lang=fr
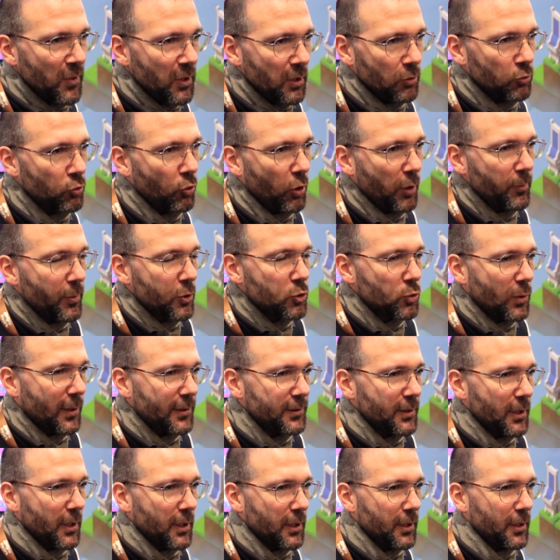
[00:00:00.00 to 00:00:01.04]
Et on aurait besoin
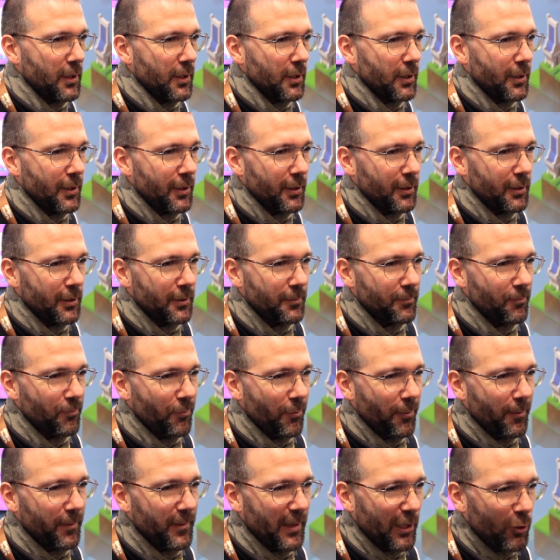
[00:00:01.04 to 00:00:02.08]

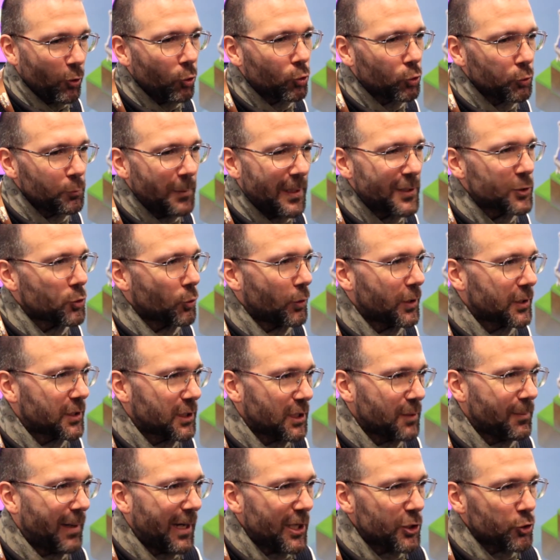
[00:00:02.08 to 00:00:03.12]
d'un gros coup de main sur
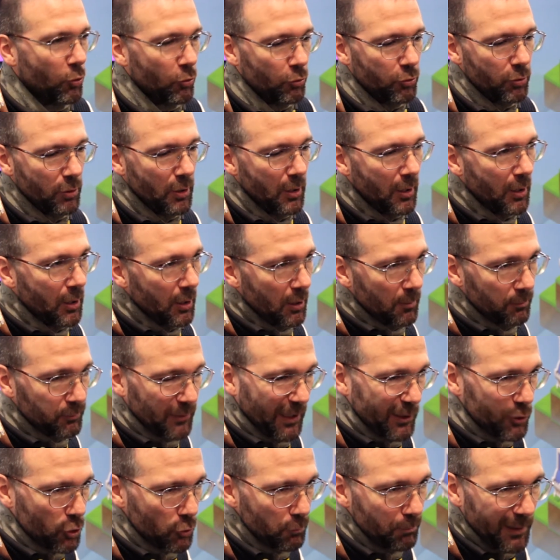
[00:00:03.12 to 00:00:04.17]
l'équilibrage. Donc,
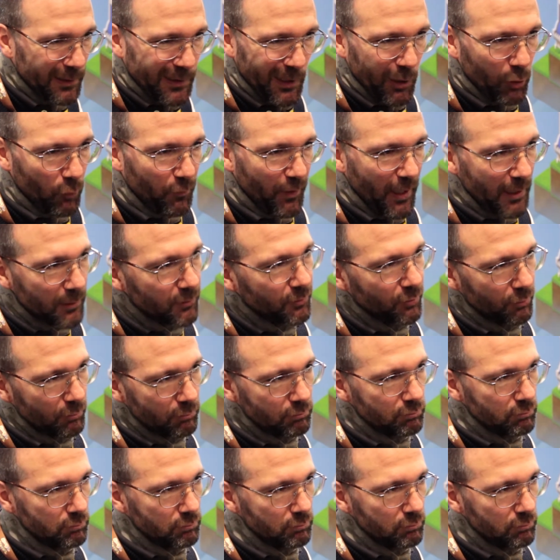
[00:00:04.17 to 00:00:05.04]
peut-être une bêta ouverte,